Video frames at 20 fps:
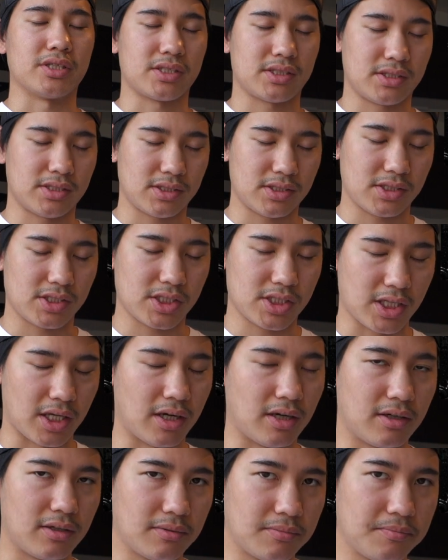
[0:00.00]
し
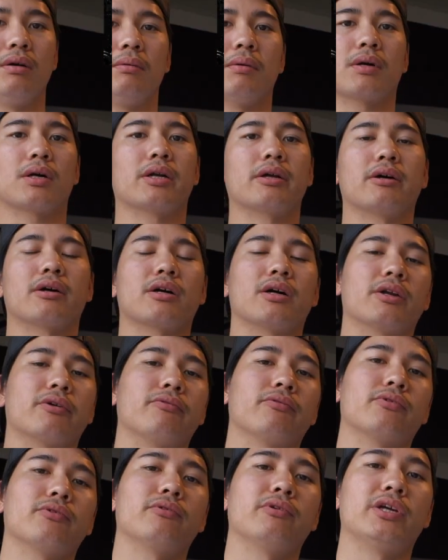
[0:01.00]
た彼は
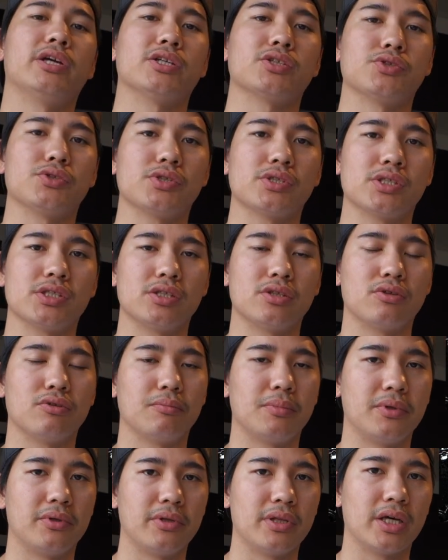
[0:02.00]
カリフォルニア出身の
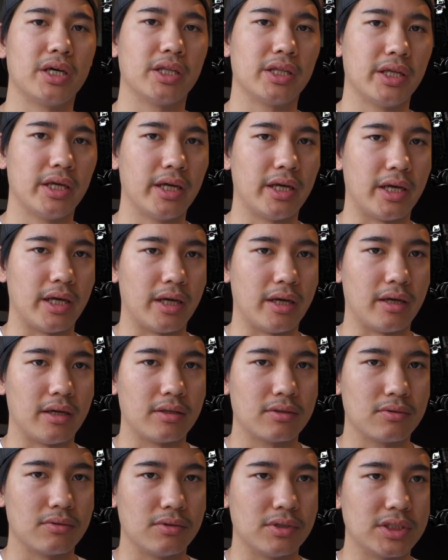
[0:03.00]
ビルダー
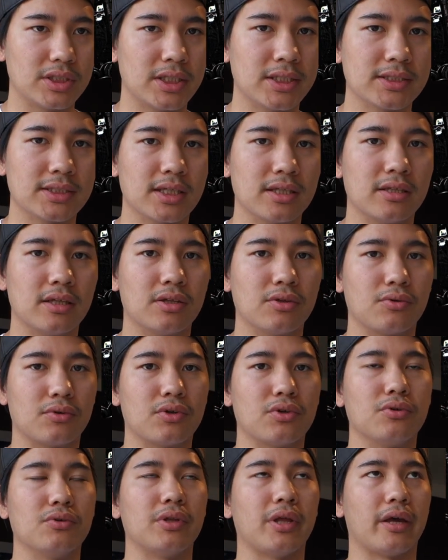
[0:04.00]
で2003年と
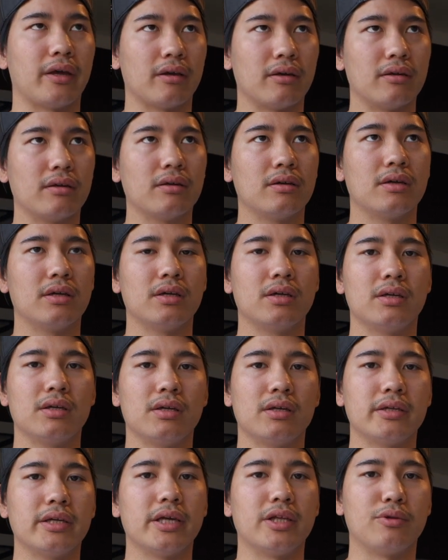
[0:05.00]
9年
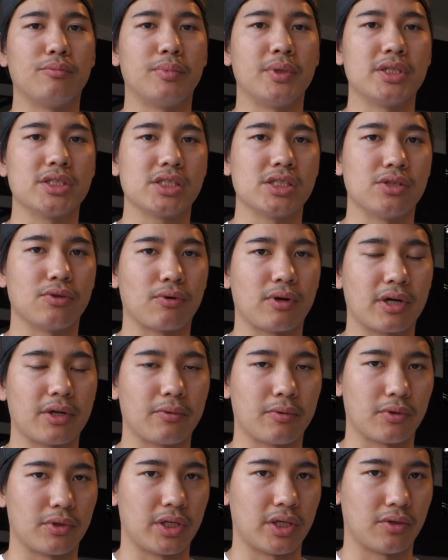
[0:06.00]
に NPC の
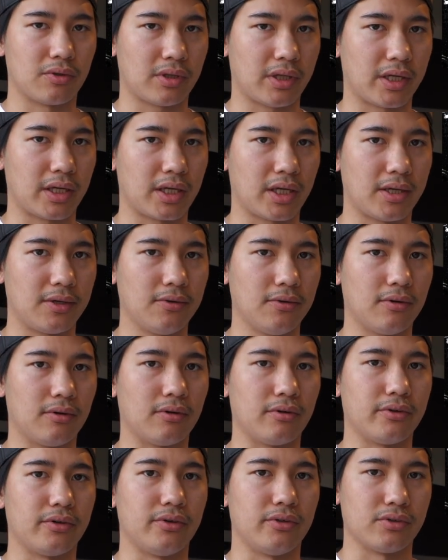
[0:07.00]
カリフォルニアの大会
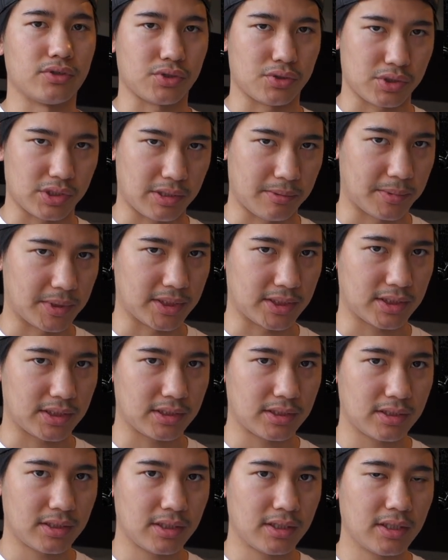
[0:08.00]
を優勝してま
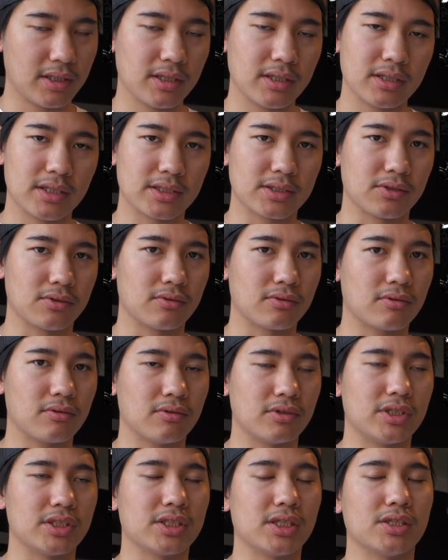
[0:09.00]
すでその
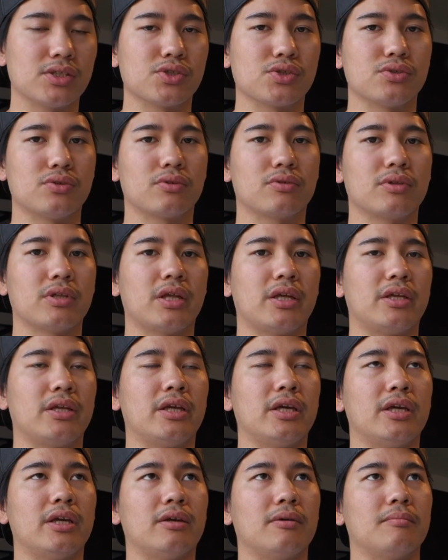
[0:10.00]
後2016年
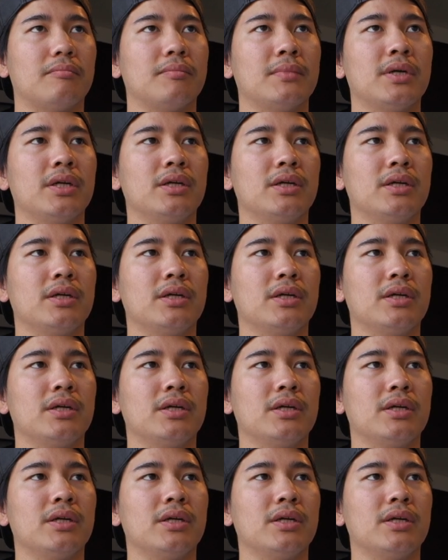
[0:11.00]
に